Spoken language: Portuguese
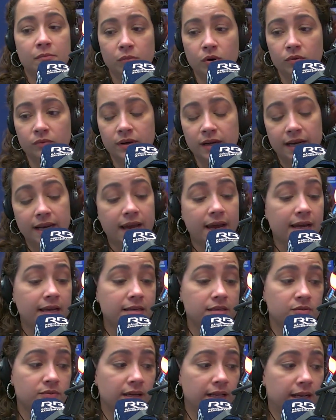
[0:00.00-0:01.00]
Bom,
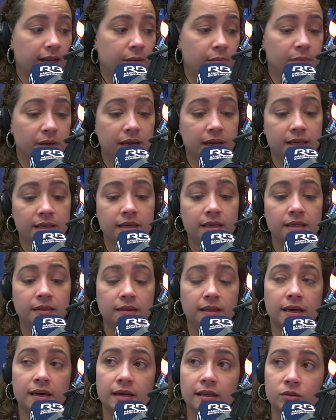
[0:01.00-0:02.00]
aliás, vale lembrar que
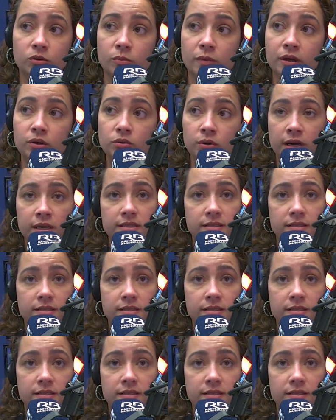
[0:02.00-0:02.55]
está no meio do